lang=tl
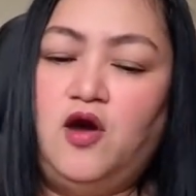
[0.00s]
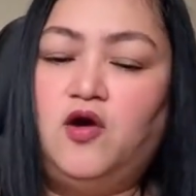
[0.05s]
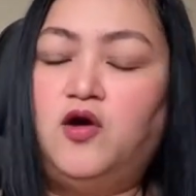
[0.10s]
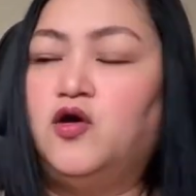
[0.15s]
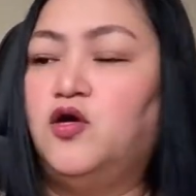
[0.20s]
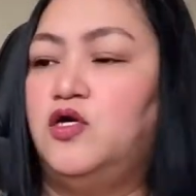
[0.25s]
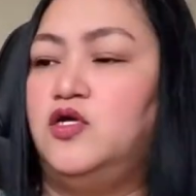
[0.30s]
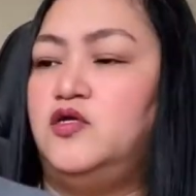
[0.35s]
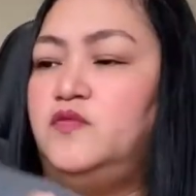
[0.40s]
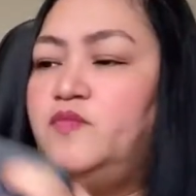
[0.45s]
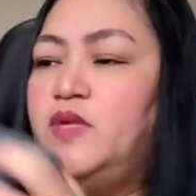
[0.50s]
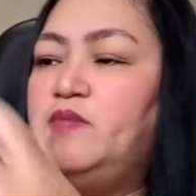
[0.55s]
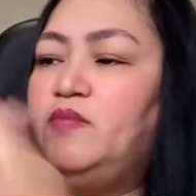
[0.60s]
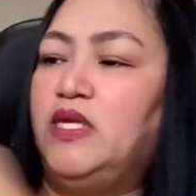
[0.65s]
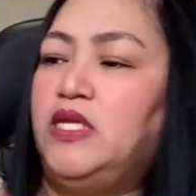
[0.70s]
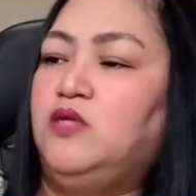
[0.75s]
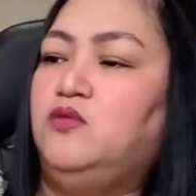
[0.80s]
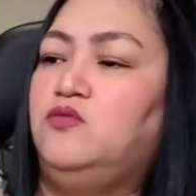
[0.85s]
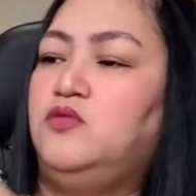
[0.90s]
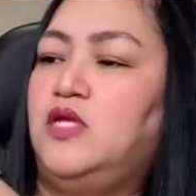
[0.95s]
Or,
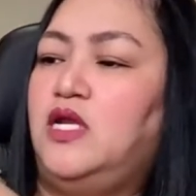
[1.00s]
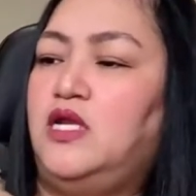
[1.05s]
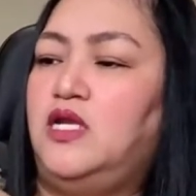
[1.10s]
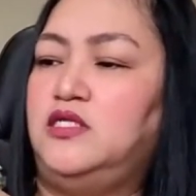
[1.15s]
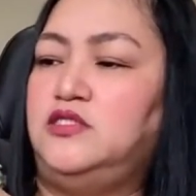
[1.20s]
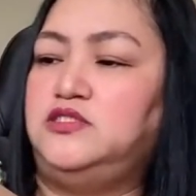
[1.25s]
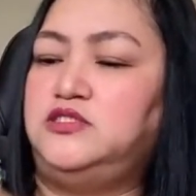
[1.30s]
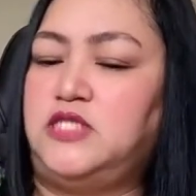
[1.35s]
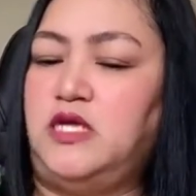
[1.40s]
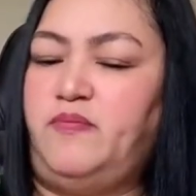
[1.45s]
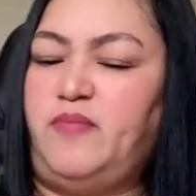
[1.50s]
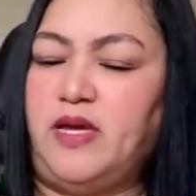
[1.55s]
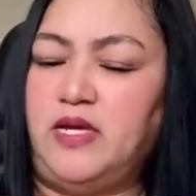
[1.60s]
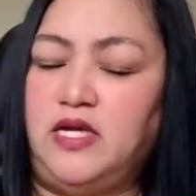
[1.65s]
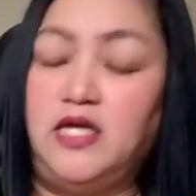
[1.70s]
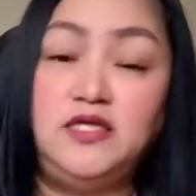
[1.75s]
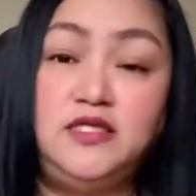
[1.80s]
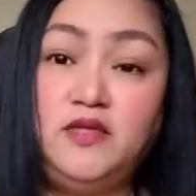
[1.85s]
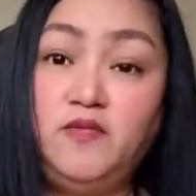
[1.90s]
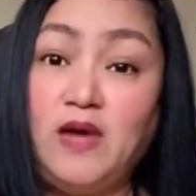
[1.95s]
ibabalik ko na lang siya
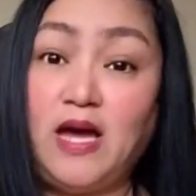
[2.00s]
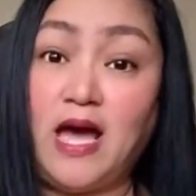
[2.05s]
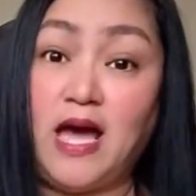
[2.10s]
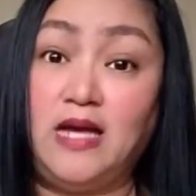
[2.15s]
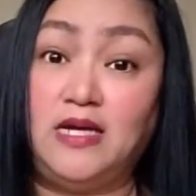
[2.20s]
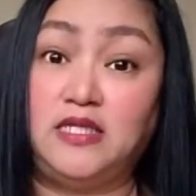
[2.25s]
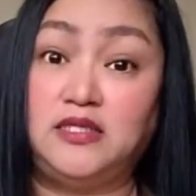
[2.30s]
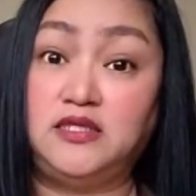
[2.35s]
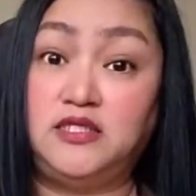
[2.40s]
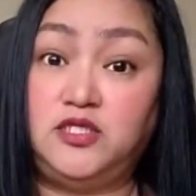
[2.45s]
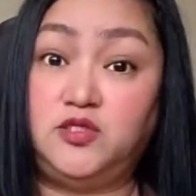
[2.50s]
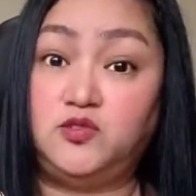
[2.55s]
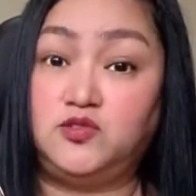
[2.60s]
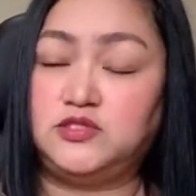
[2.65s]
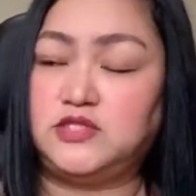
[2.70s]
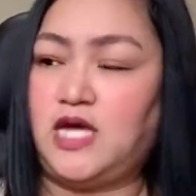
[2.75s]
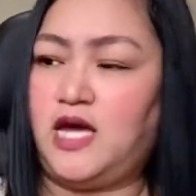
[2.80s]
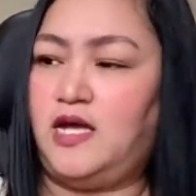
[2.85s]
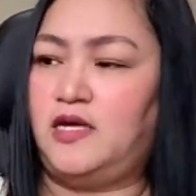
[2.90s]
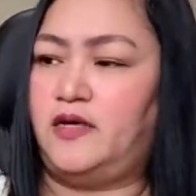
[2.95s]
para hindi makalat dito
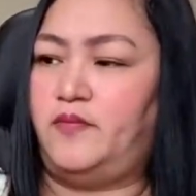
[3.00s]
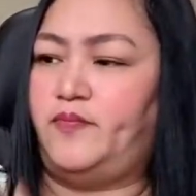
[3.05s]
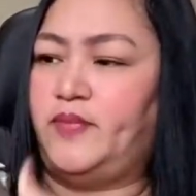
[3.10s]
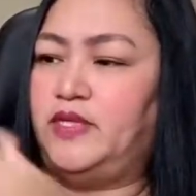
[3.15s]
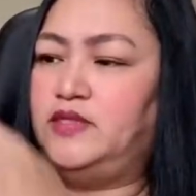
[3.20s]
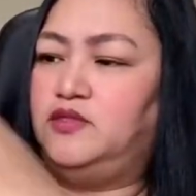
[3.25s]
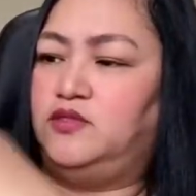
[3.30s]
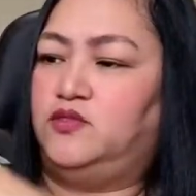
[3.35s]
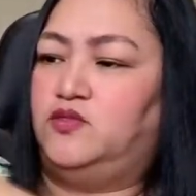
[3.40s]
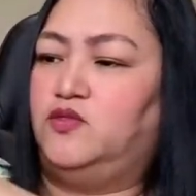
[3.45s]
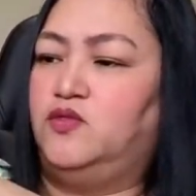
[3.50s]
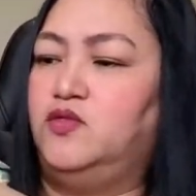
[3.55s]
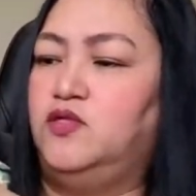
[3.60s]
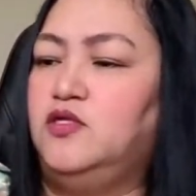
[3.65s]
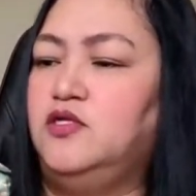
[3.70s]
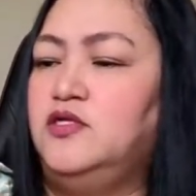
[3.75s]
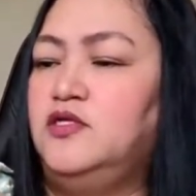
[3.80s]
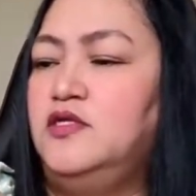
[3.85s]
sa harapan ko.